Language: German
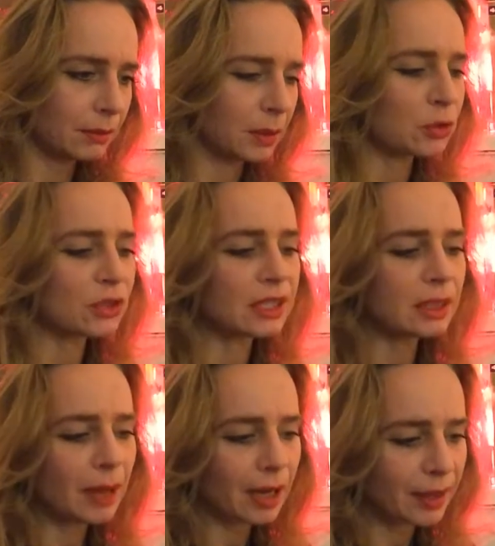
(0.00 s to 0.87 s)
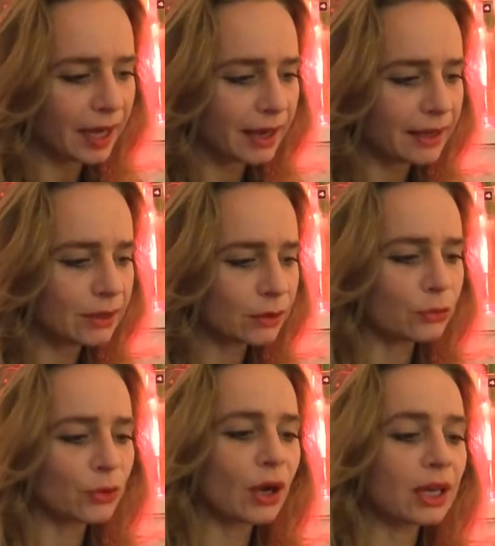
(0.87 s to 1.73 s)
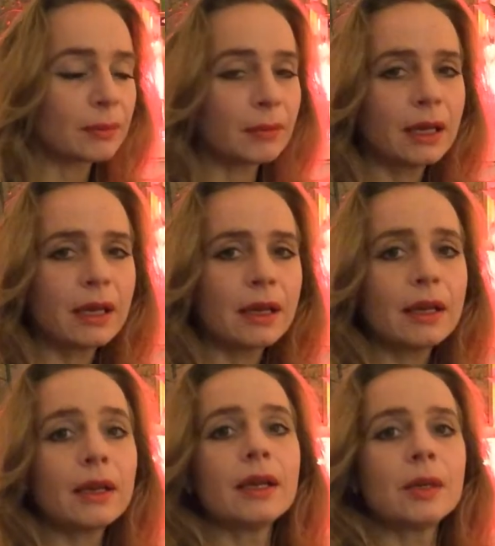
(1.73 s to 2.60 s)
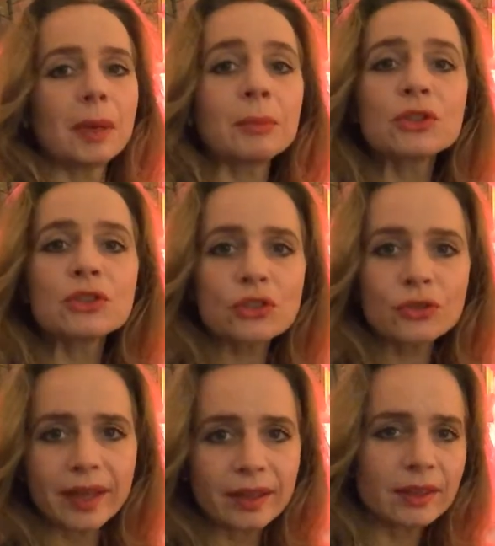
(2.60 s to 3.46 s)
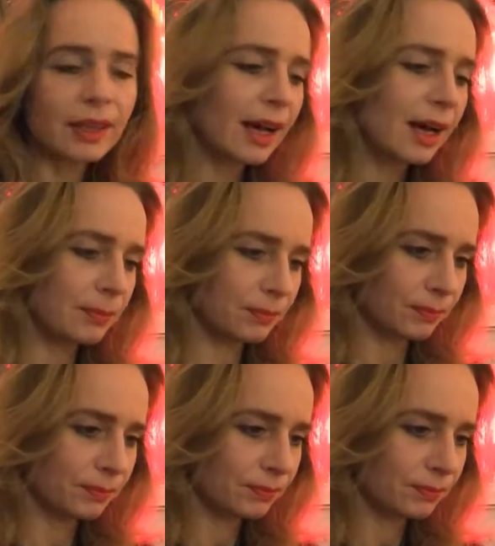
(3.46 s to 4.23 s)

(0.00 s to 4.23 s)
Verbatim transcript: Man muss Liebhabereien und vor allem, man muss Schwächen haben.